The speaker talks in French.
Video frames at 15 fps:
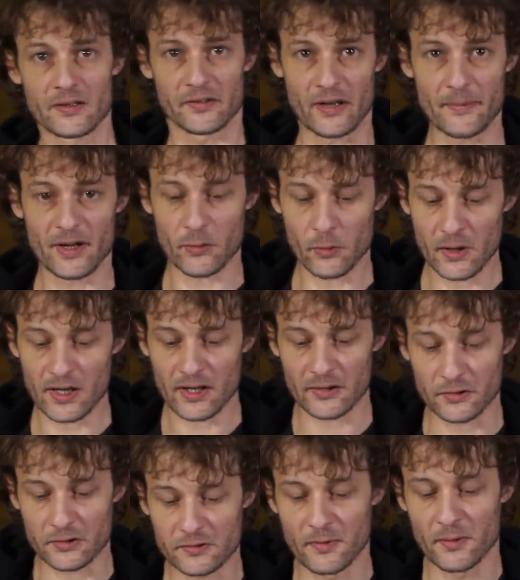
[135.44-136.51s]
J'aime à croire
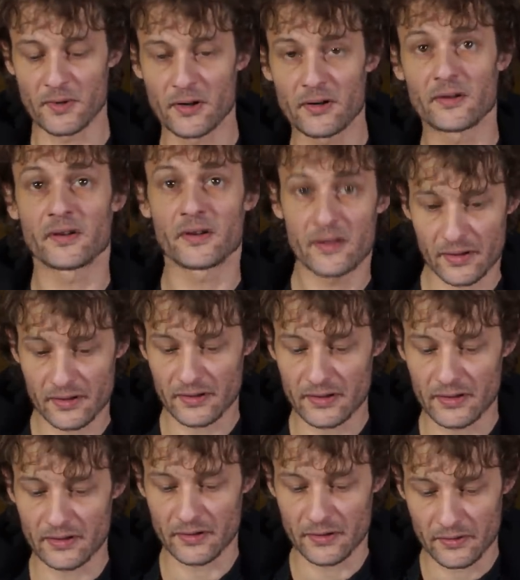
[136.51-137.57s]
qu'en ce moment,
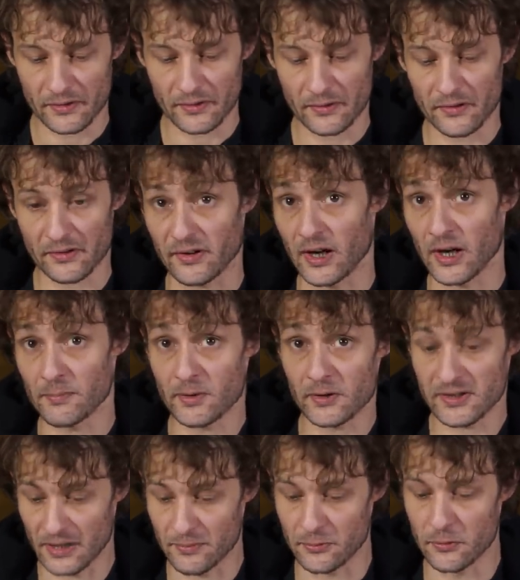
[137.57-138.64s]
Charb,
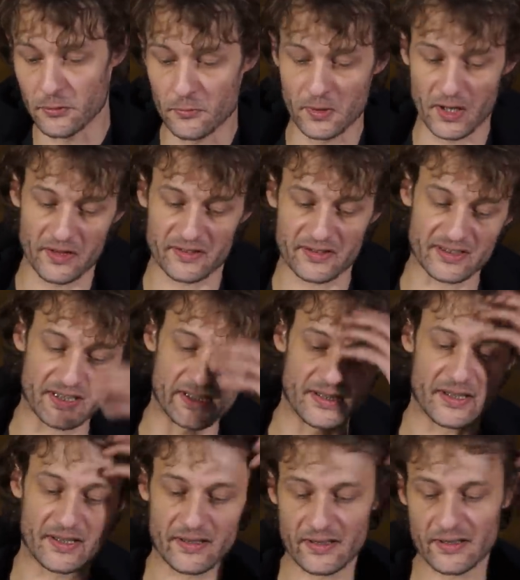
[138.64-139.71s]
Cabu,
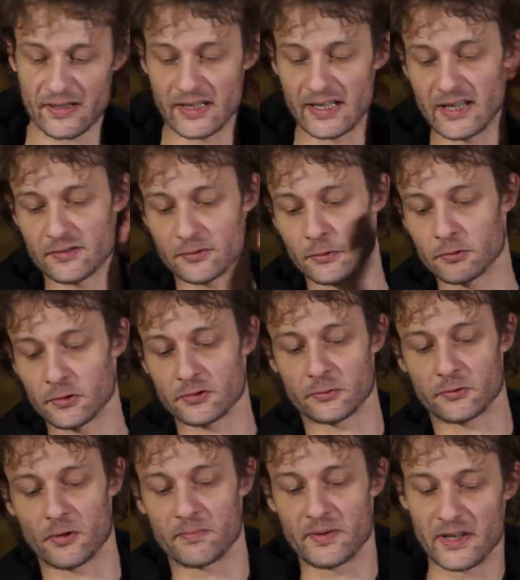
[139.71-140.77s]
Wolanski et les autres
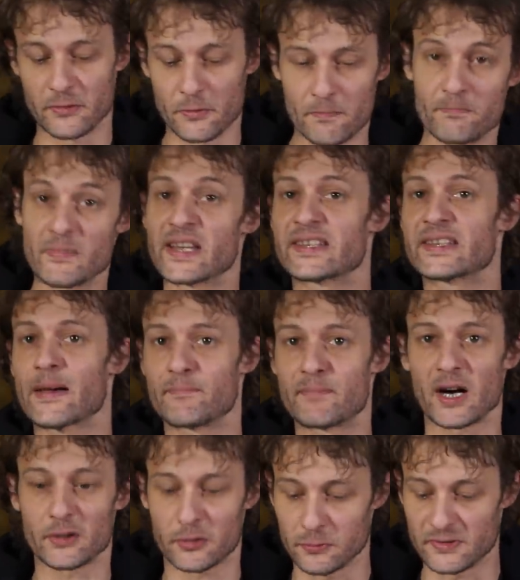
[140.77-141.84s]
sont en pleine méga
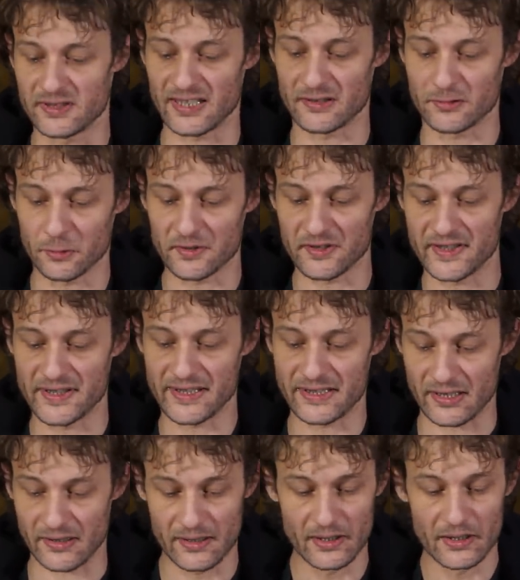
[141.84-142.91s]
partout
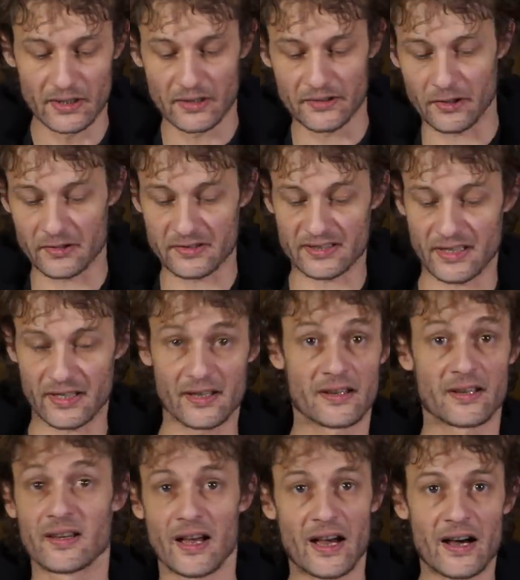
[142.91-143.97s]
exotique, dans
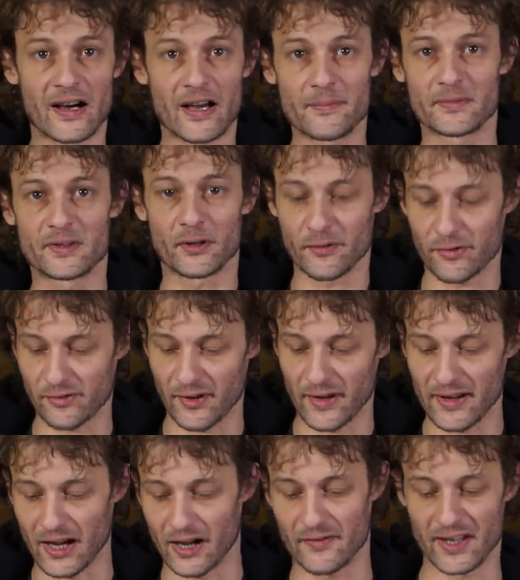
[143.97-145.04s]
un harem
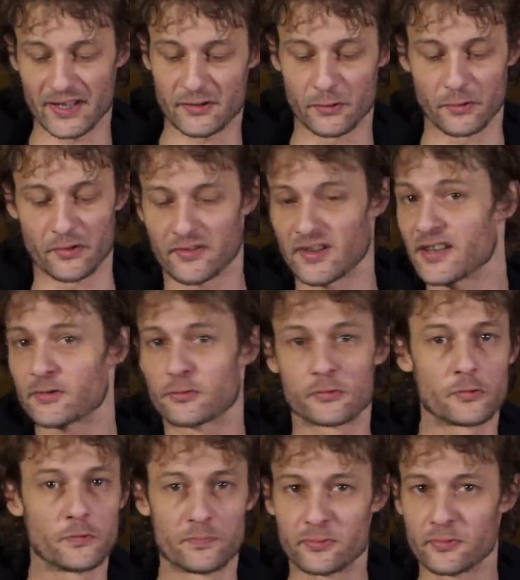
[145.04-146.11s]
d'enfer avec euh,
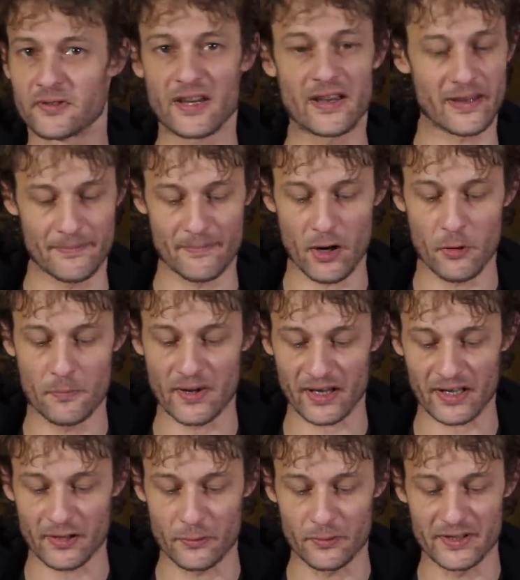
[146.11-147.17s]
Jésus, Bouddha et Mahomet
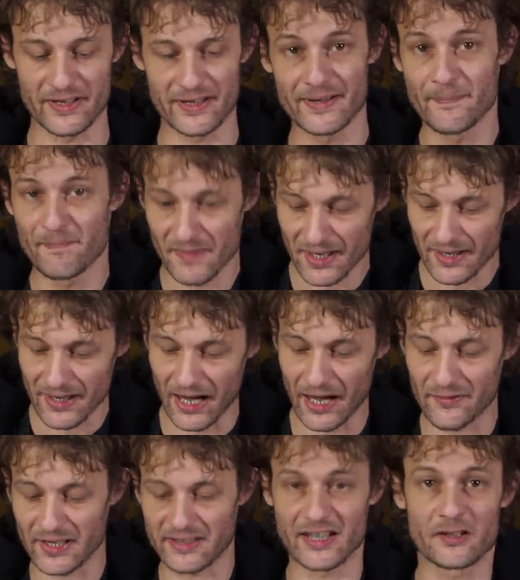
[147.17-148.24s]
réunis,
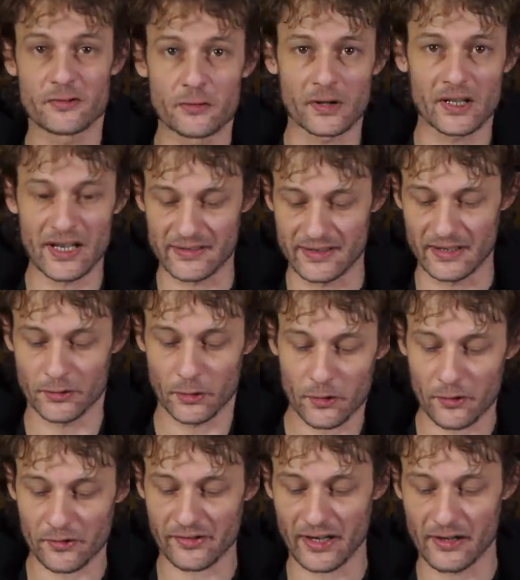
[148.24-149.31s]
avec des curés et des
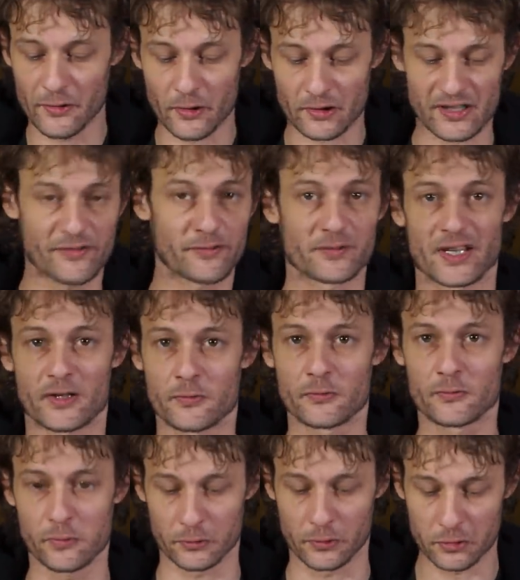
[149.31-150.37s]
nonnes en chaleur qui font des
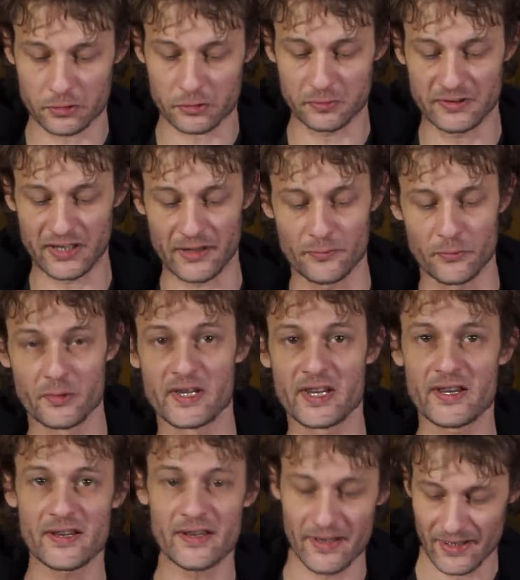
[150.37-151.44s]
concours de soutane
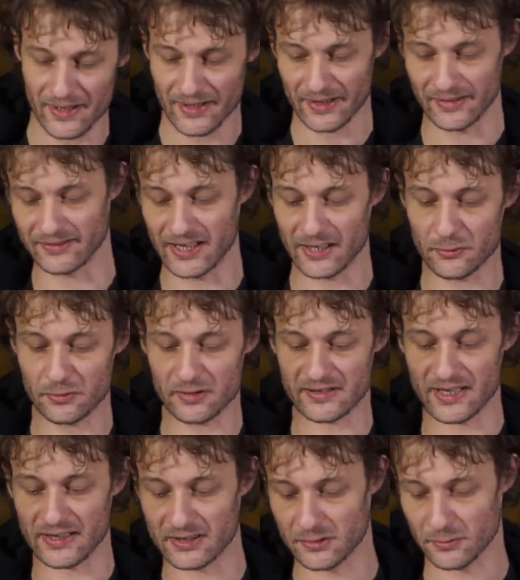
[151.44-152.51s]
mouillée,
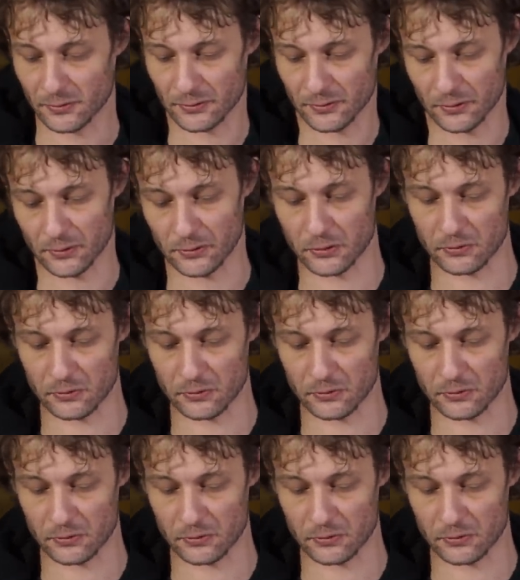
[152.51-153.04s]
dégustation de